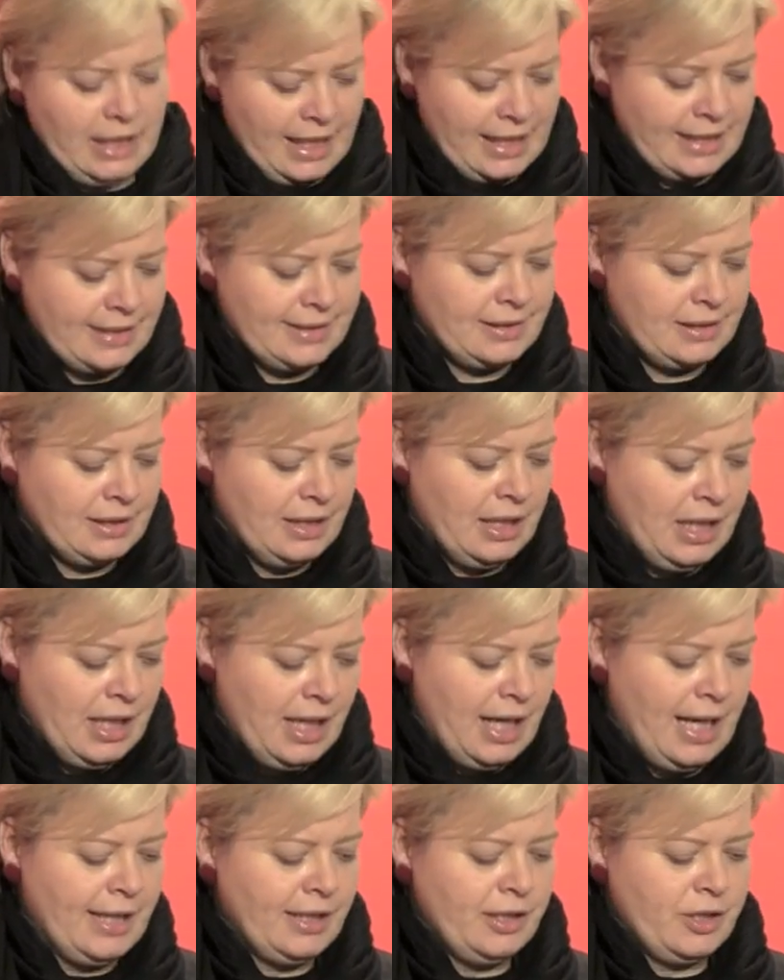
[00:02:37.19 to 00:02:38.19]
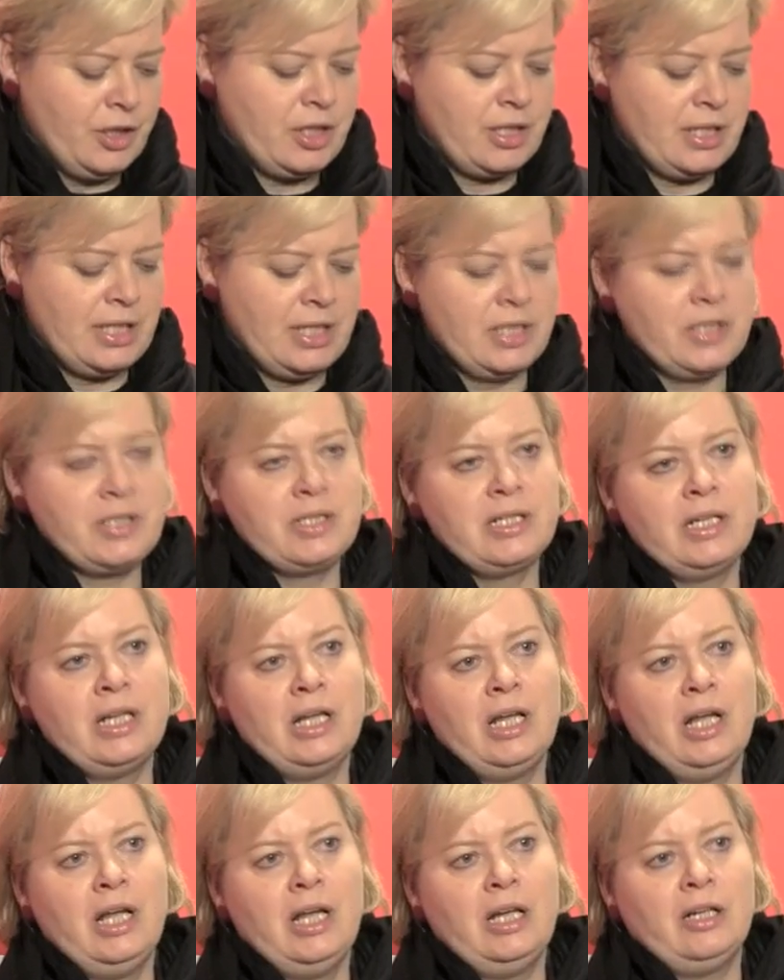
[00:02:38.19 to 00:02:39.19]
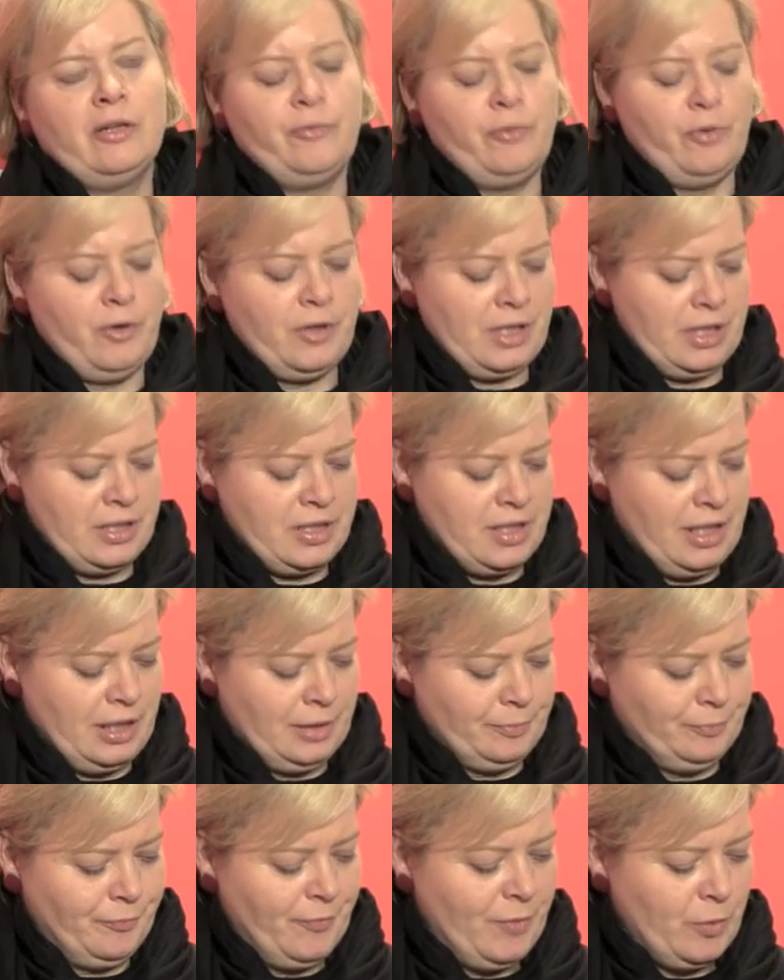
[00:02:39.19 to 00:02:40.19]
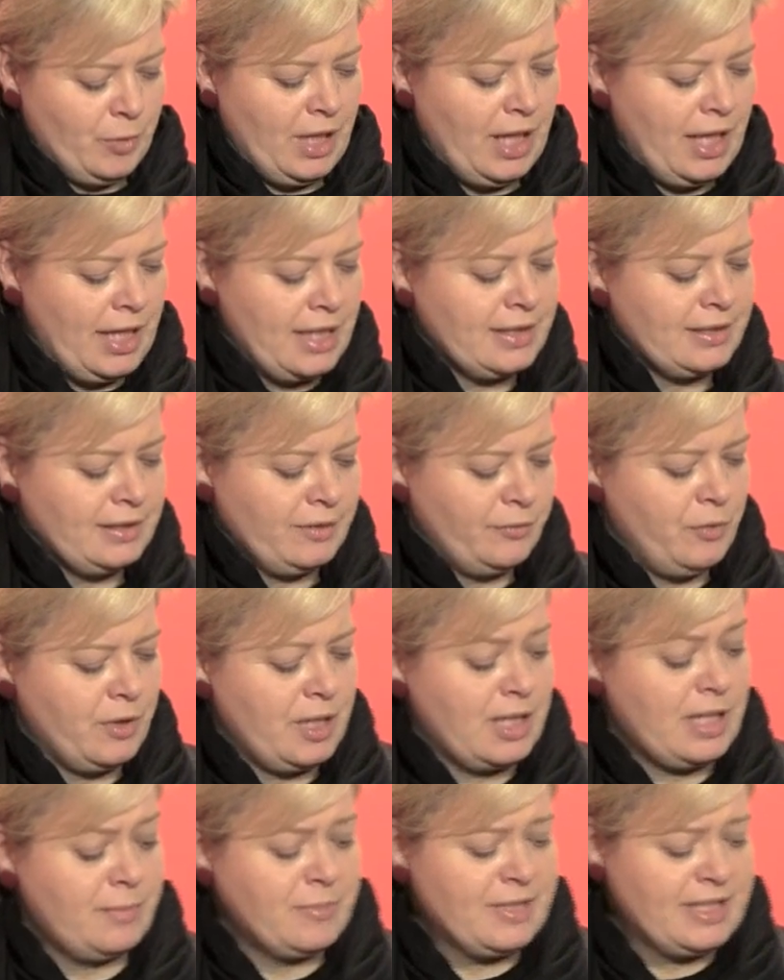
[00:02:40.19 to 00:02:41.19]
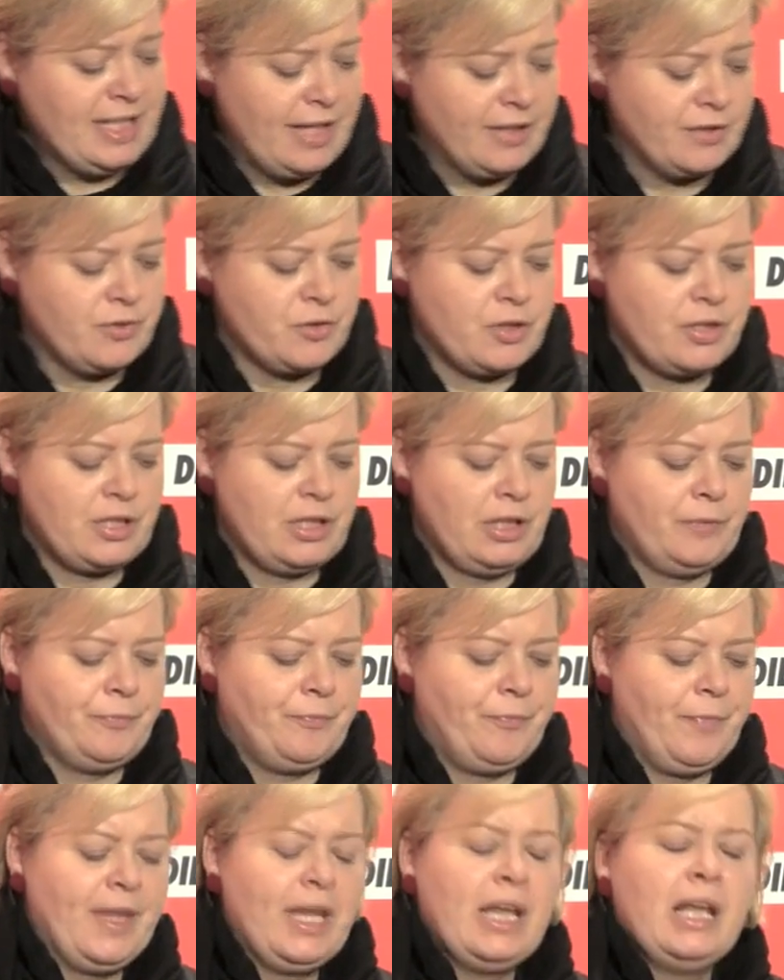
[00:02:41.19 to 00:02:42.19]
als eingestellt gefordert haben oder als gefordert haben, diese einzustellen.